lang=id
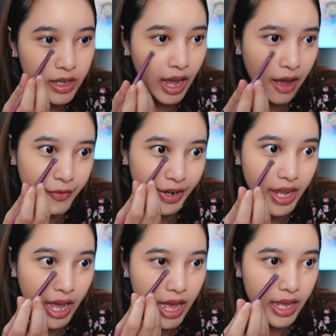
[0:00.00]
ya covernya
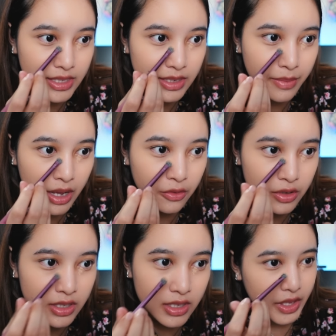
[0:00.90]
nggak
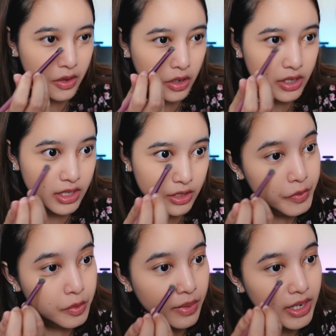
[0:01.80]
sebagus Dior sih
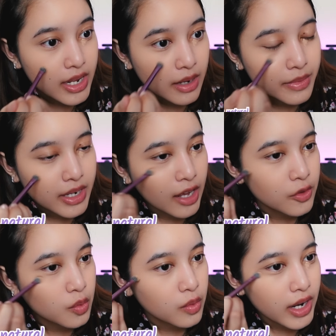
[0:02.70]
cuma dia lebih
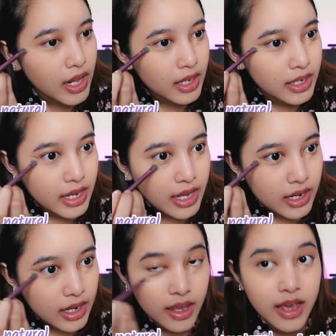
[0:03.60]
natural
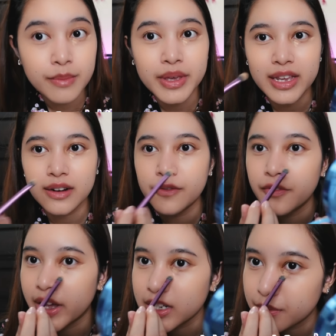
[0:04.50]
dan nggak bikin
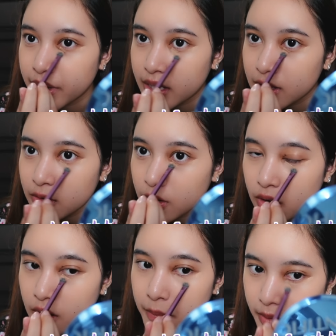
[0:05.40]
flashback
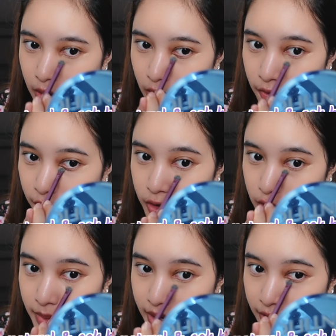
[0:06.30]
gitu kalau
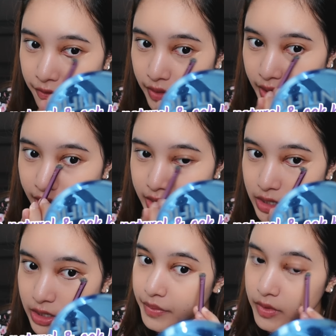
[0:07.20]
foto pakai
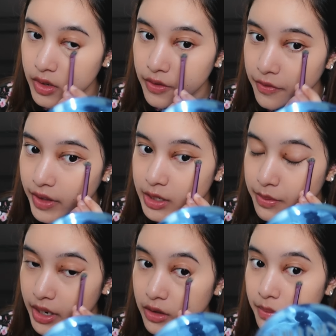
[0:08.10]
flash tapi
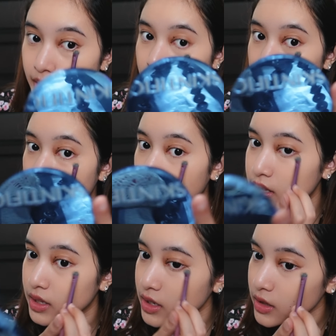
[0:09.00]
flashbacknya tuh parah
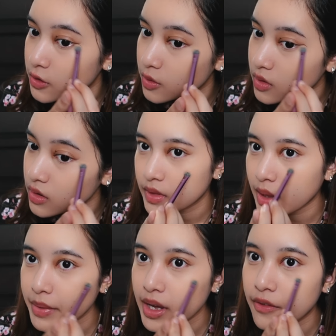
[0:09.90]
banget gitu
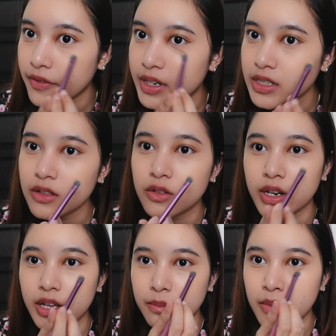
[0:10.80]
tapi coveragenya tuh
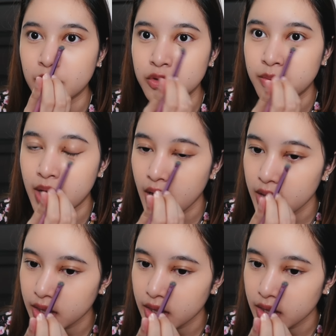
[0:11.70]
lihat bagus banget